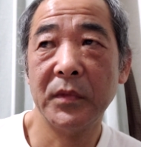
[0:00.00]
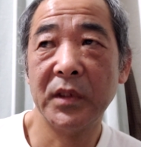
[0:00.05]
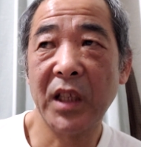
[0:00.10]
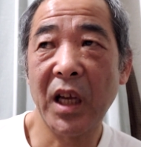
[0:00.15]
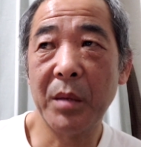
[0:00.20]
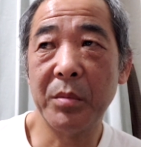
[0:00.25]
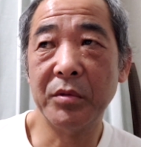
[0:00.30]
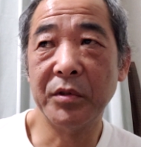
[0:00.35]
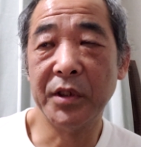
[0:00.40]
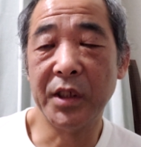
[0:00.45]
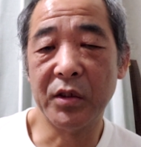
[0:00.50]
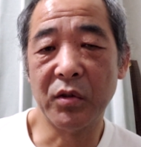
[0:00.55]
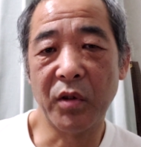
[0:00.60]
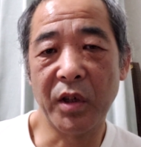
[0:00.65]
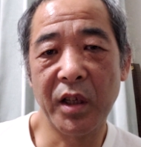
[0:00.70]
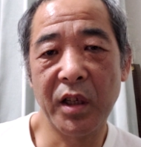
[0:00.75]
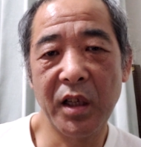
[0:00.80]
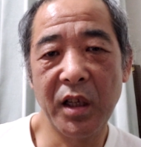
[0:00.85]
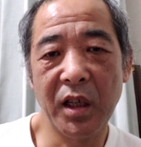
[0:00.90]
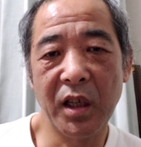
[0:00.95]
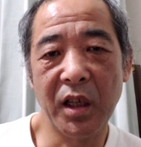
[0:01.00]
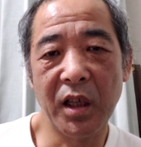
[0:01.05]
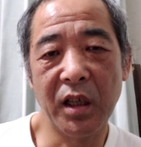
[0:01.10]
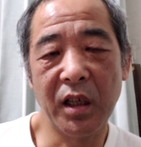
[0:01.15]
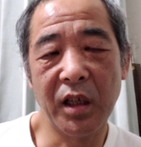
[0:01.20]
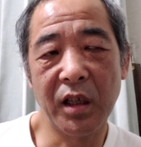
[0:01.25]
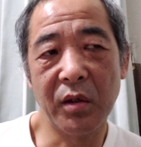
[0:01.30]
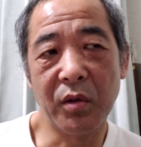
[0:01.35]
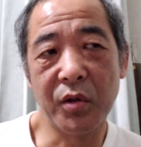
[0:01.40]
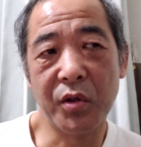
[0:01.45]
多分ね、それね、
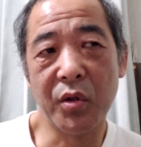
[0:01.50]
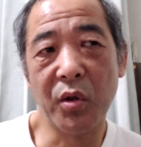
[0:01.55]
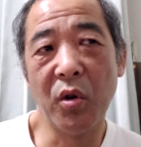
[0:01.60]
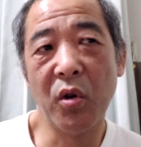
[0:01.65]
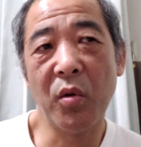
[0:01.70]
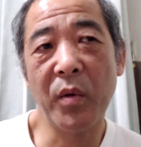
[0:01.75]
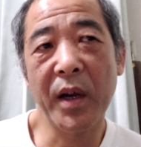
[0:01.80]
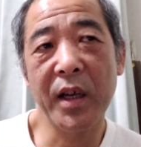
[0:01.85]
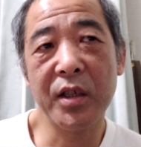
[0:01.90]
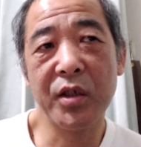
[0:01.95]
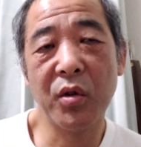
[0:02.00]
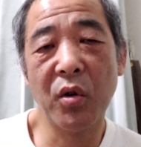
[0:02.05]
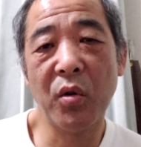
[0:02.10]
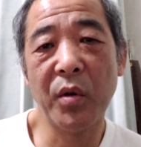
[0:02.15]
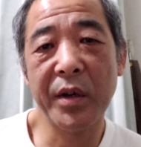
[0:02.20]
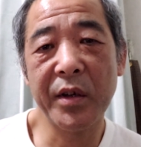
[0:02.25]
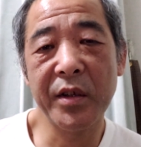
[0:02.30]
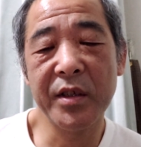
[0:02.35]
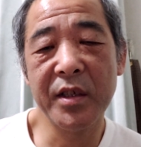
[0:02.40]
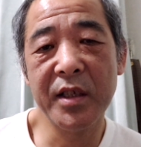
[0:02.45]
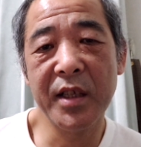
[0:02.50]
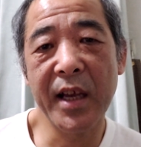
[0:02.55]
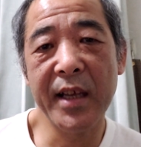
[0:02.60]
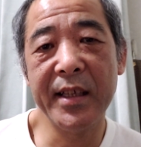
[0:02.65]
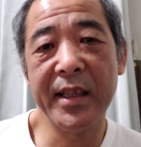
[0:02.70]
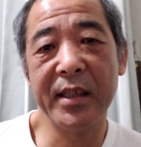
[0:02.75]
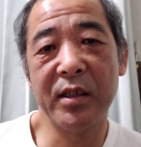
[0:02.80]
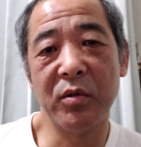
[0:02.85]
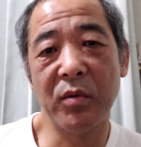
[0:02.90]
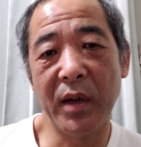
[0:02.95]
えっと、昭和、昭和の時
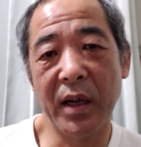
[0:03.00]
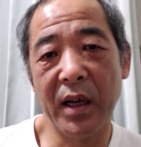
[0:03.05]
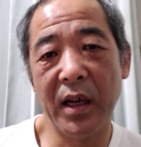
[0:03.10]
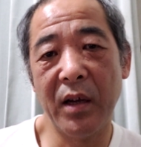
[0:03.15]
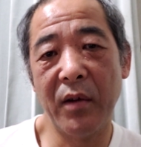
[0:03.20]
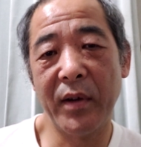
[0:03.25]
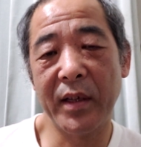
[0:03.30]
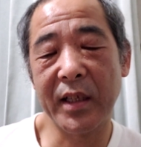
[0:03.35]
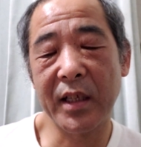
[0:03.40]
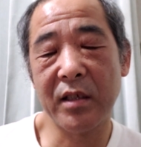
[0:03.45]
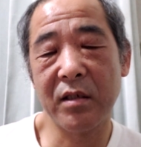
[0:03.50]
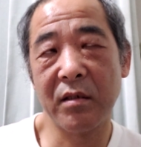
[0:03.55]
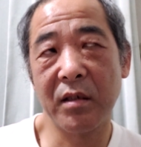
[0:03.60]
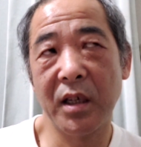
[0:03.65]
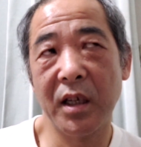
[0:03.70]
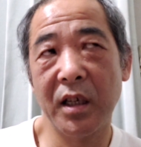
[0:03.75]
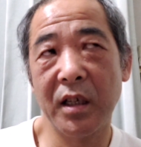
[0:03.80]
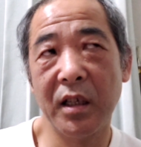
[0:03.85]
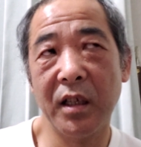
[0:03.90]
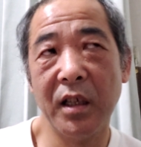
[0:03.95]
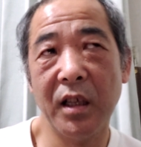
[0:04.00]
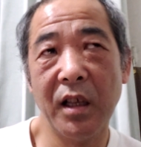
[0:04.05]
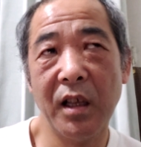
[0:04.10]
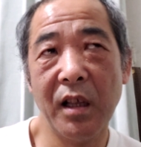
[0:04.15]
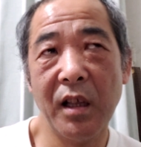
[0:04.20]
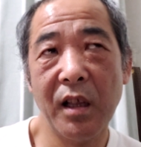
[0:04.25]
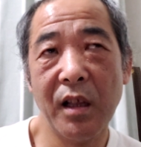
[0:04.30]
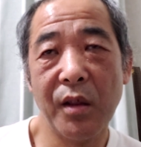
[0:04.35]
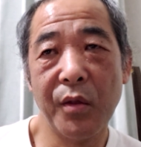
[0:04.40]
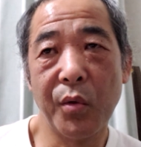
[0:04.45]
代ですわ。私が、
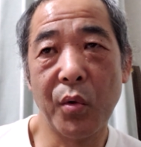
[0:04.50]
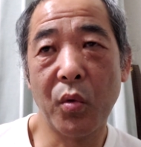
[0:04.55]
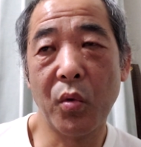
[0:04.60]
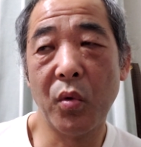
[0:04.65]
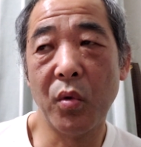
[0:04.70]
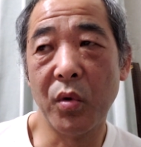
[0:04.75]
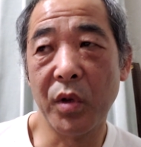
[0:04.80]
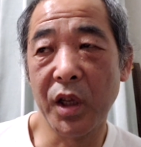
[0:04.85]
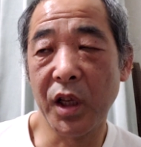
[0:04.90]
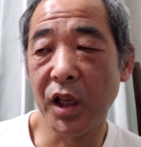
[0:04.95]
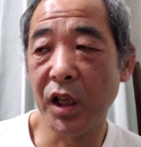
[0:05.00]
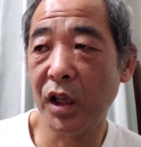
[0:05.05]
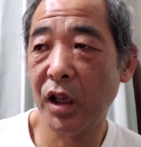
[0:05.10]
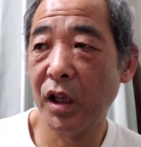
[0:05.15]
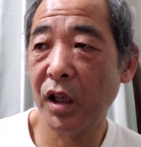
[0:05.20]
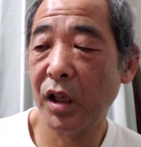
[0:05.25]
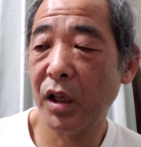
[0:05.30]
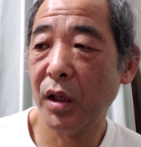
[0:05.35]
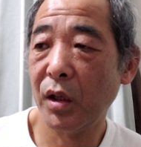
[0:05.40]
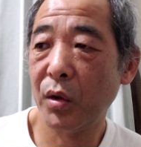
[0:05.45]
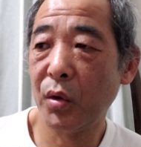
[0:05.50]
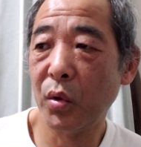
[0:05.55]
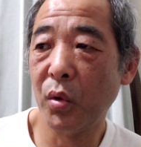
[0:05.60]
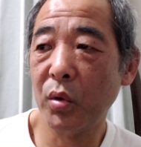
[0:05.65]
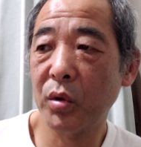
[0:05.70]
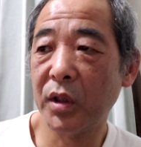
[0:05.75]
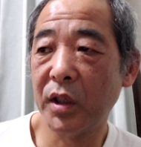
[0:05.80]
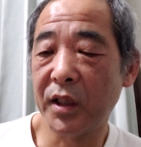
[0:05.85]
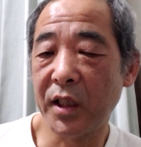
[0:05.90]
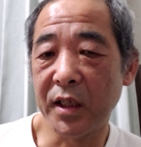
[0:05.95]
そこをね、
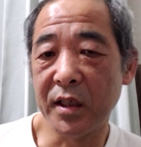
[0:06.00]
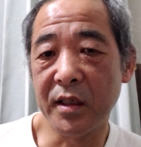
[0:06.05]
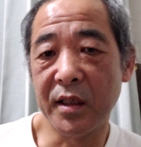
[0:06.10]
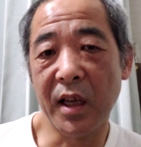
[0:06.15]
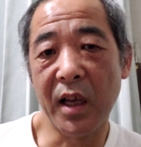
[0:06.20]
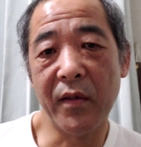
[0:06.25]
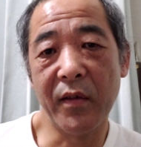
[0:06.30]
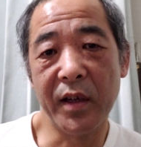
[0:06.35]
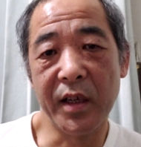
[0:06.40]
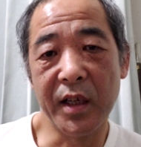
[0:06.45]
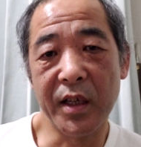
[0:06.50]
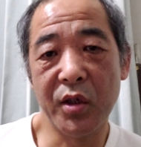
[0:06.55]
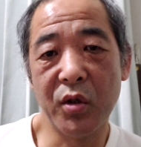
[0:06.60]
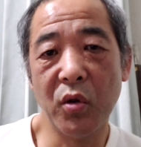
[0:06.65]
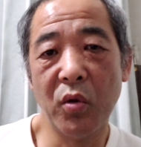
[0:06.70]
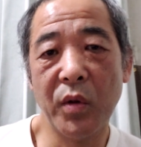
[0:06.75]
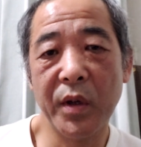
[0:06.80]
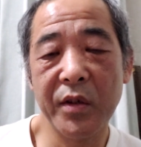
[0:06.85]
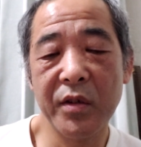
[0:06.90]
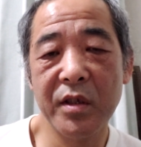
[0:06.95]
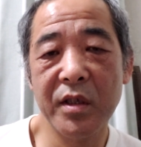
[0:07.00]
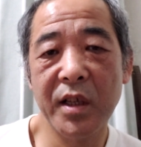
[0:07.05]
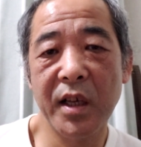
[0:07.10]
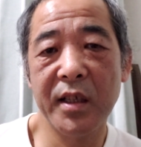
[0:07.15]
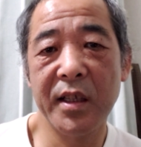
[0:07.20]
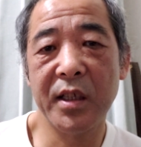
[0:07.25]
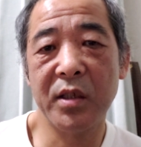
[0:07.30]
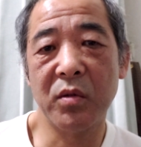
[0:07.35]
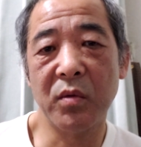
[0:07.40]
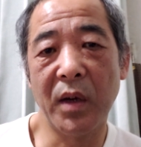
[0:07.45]
通ってた時代はね、昭和の時
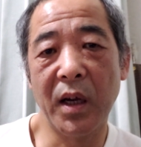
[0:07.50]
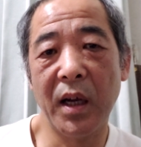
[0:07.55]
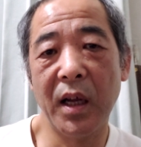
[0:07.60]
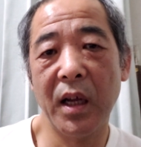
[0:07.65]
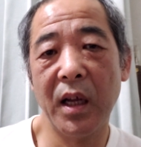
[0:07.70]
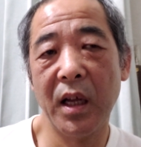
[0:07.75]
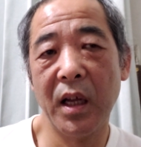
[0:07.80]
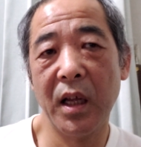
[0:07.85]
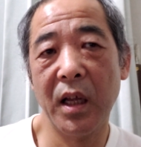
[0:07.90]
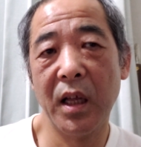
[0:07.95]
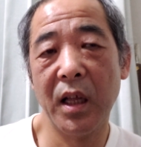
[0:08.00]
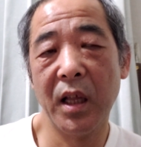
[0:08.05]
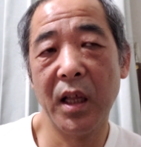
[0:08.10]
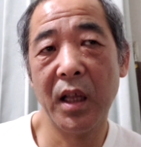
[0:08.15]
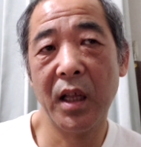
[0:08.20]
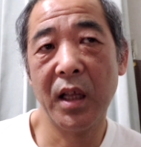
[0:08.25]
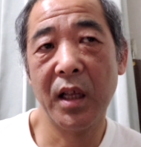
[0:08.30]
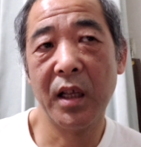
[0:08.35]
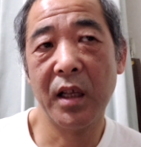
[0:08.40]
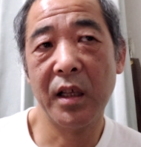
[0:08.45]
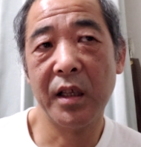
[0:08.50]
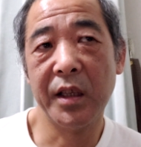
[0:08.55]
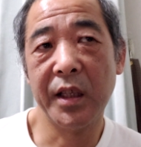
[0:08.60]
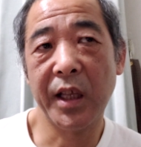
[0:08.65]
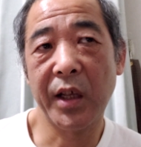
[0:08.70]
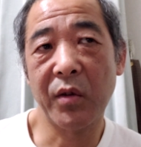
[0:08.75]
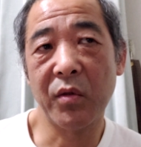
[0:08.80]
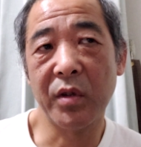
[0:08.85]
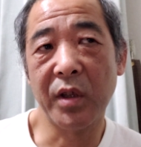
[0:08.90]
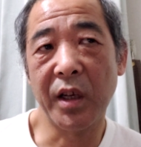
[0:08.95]
代ですわ。
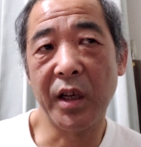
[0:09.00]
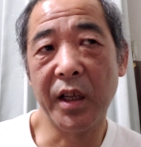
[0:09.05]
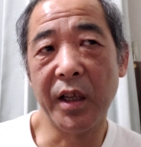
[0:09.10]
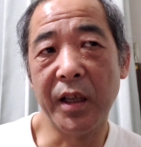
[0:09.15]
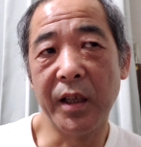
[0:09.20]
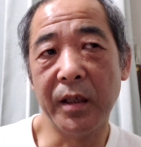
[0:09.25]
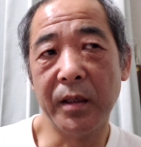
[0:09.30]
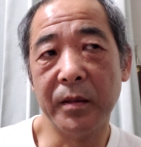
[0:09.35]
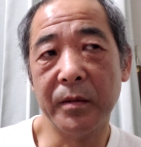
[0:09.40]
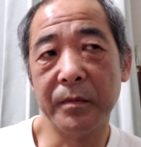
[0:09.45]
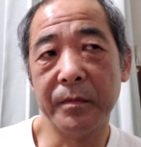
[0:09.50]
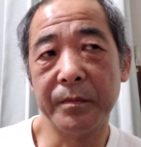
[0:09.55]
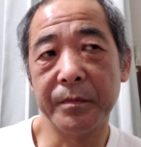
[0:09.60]
なのでね、